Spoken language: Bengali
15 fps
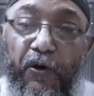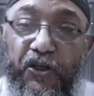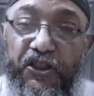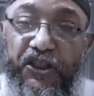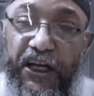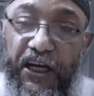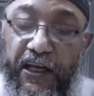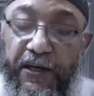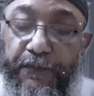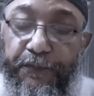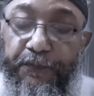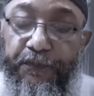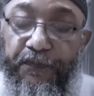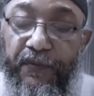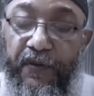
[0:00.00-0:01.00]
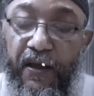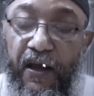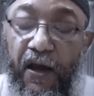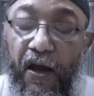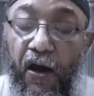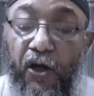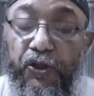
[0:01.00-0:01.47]
এবং শেখ
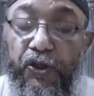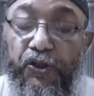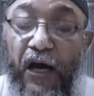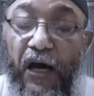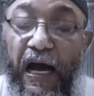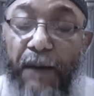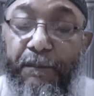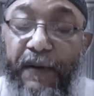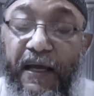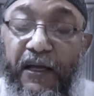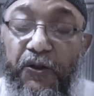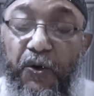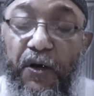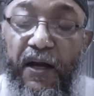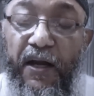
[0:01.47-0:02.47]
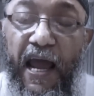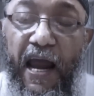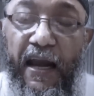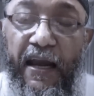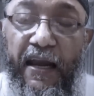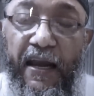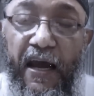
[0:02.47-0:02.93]
অথচ আপনি কিন্তু ডে
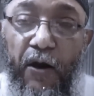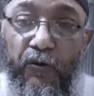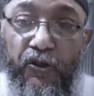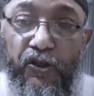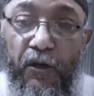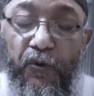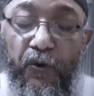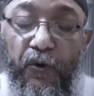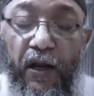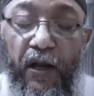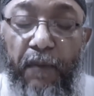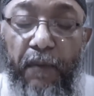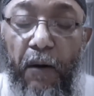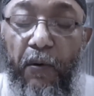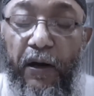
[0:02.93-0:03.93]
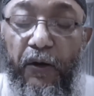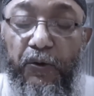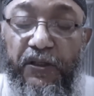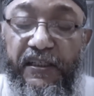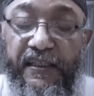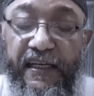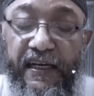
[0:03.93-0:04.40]
অ্যান্ড ডে আউট শব্দগুলো ব্যবহার
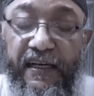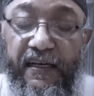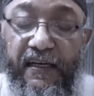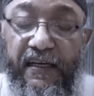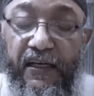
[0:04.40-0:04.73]
করতেছেন